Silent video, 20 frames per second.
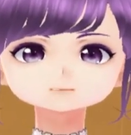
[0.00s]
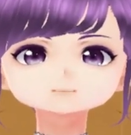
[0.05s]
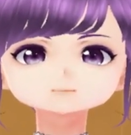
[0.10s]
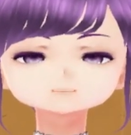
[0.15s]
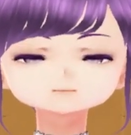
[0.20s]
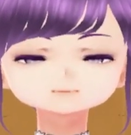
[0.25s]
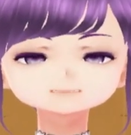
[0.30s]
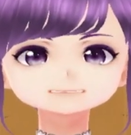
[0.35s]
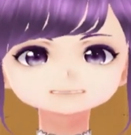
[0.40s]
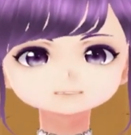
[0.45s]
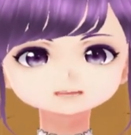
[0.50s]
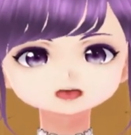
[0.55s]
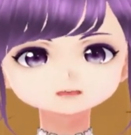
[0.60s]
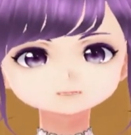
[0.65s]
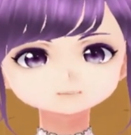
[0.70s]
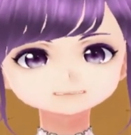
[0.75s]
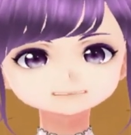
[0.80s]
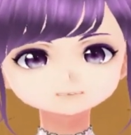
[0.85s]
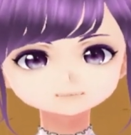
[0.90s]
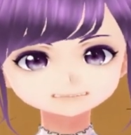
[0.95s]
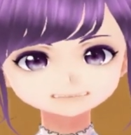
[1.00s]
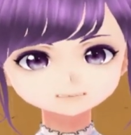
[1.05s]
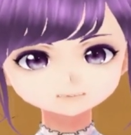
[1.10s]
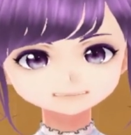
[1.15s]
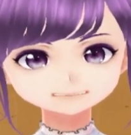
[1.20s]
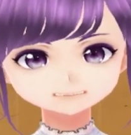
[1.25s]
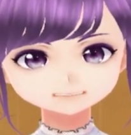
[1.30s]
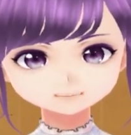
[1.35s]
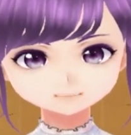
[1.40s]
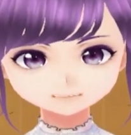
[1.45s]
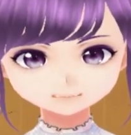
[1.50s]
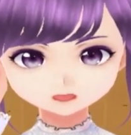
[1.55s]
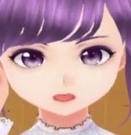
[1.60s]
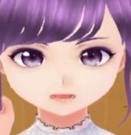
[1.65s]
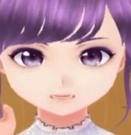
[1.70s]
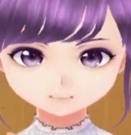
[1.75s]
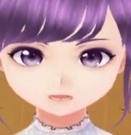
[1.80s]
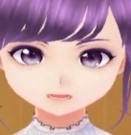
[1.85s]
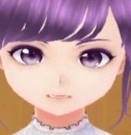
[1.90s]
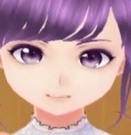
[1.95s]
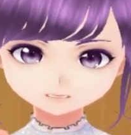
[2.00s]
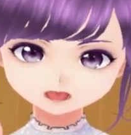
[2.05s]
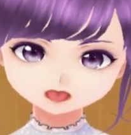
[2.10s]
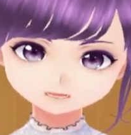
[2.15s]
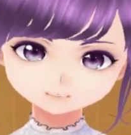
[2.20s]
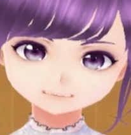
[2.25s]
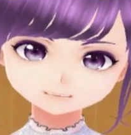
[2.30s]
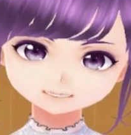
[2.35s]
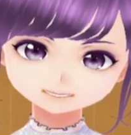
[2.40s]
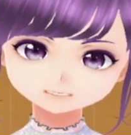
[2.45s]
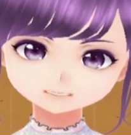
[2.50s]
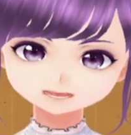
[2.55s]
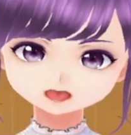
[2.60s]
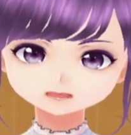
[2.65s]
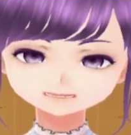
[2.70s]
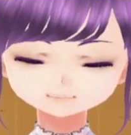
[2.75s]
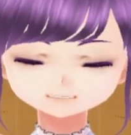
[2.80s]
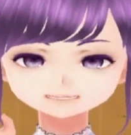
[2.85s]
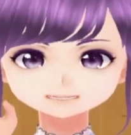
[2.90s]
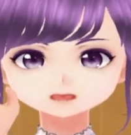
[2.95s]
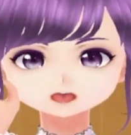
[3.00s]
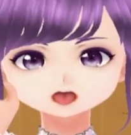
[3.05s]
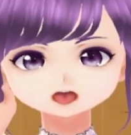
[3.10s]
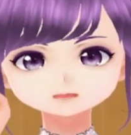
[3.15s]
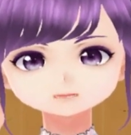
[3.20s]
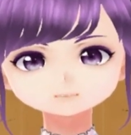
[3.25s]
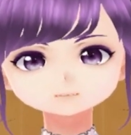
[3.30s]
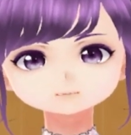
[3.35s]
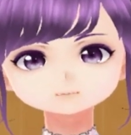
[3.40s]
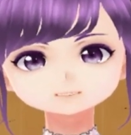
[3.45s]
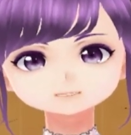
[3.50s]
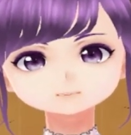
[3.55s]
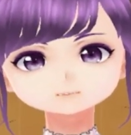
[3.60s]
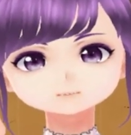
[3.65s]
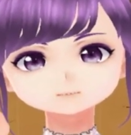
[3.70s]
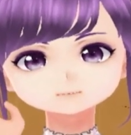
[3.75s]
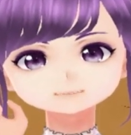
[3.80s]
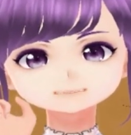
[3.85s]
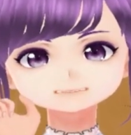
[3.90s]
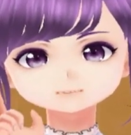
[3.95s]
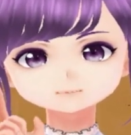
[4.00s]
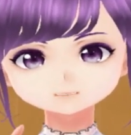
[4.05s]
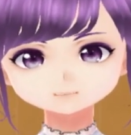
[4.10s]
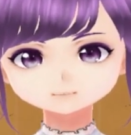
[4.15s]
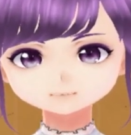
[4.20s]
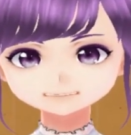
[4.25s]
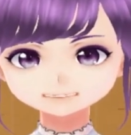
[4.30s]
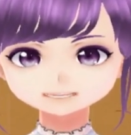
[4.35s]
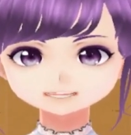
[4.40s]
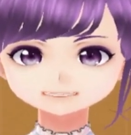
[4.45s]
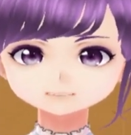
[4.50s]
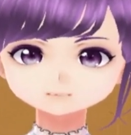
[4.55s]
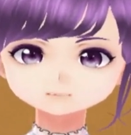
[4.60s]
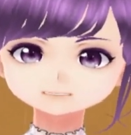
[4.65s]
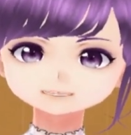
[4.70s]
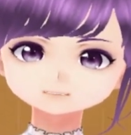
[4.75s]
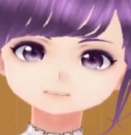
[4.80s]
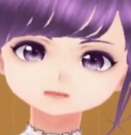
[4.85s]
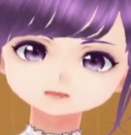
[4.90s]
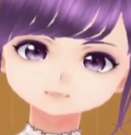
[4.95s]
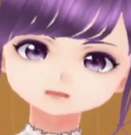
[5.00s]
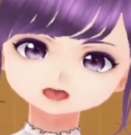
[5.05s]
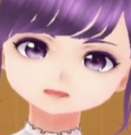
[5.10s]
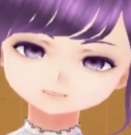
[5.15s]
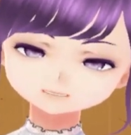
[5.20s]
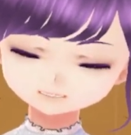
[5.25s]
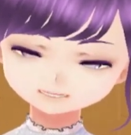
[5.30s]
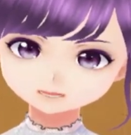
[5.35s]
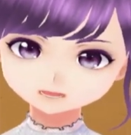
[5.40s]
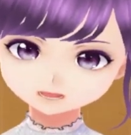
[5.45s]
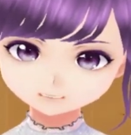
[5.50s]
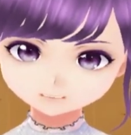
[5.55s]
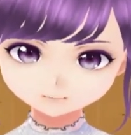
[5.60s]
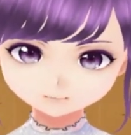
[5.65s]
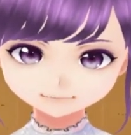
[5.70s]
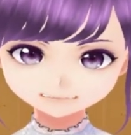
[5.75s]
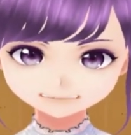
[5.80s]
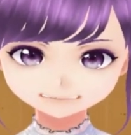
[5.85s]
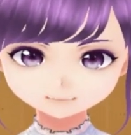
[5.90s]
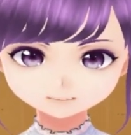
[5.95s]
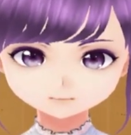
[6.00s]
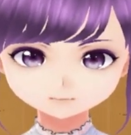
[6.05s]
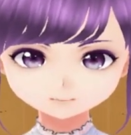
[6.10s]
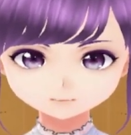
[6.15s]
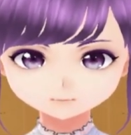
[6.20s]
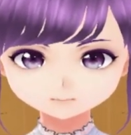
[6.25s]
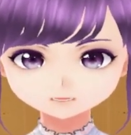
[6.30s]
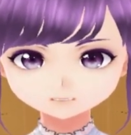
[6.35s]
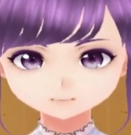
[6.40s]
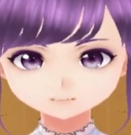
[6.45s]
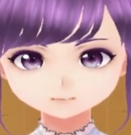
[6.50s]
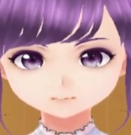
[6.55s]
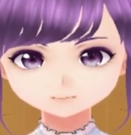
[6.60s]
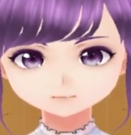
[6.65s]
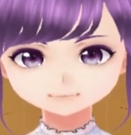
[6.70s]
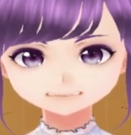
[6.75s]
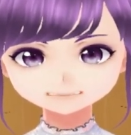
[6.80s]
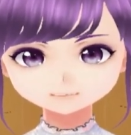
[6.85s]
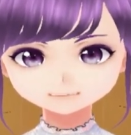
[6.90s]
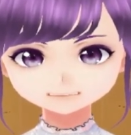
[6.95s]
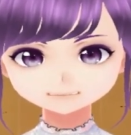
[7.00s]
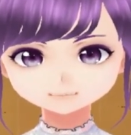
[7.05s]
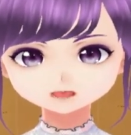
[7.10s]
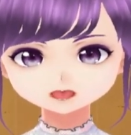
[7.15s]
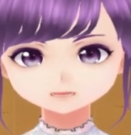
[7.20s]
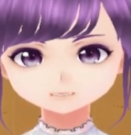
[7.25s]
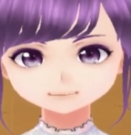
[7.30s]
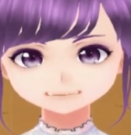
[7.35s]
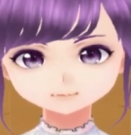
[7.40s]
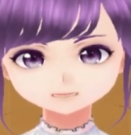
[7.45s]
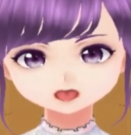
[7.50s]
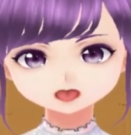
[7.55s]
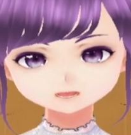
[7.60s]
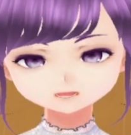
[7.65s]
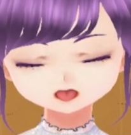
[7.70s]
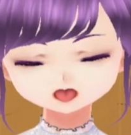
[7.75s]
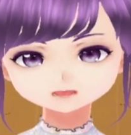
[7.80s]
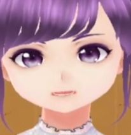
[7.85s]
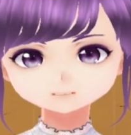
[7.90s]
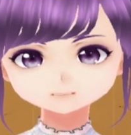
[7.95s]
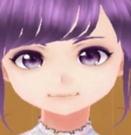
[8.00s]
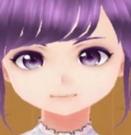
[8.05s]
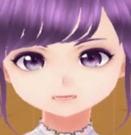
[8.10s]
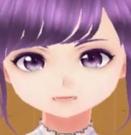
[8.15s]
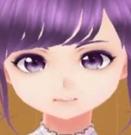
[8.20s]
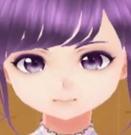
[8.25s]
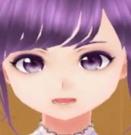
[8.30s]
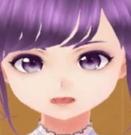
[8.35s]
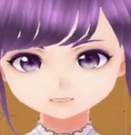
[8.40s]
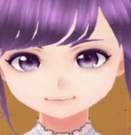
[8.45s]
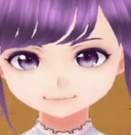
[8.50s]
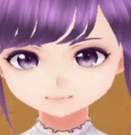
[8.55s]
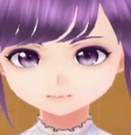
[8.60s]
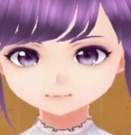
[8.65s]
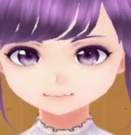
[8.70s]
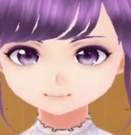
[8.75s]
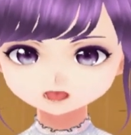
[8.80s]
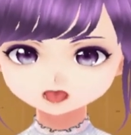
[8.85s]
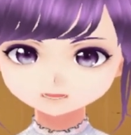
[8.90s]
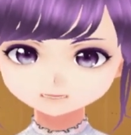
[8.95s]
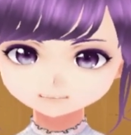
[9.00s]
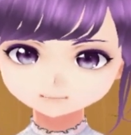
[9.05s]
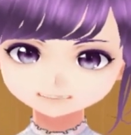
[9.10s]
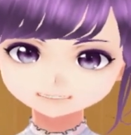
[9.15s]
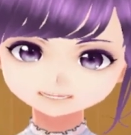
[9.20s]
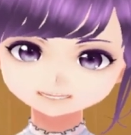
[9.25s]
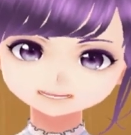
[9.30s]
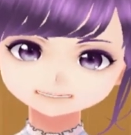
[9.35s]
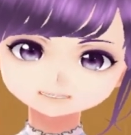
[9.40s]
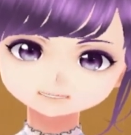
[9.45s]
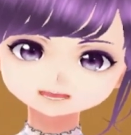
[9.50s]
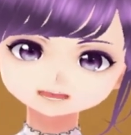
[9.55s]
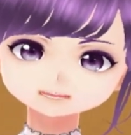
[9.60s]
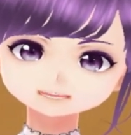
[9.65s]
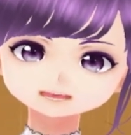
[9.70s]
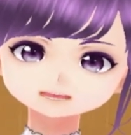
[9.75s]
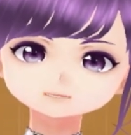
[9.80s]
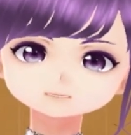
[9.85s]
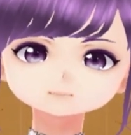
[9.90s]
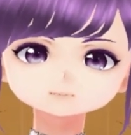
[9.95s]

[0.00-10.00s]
東に重病の患者がいれば、行って医者の真似をし、死神が足元に座っていたら、